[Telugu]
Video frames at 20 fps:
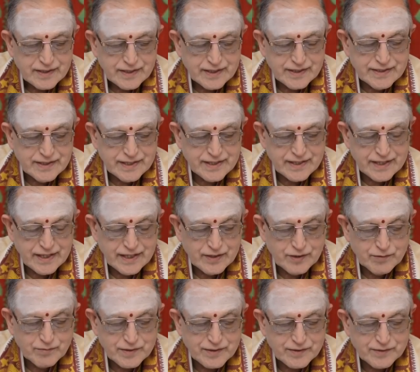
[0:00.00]
కిందటి
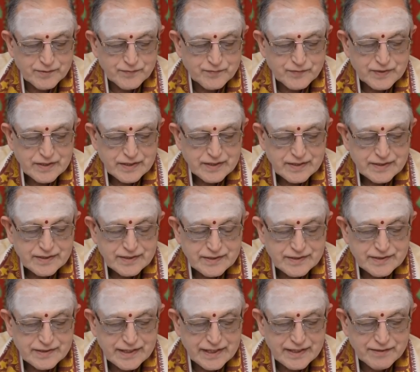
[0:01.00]
నెలలో మనం
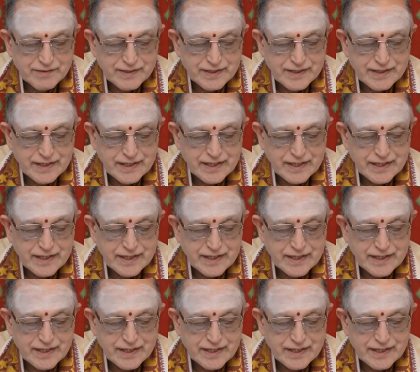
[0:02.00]
జనవరి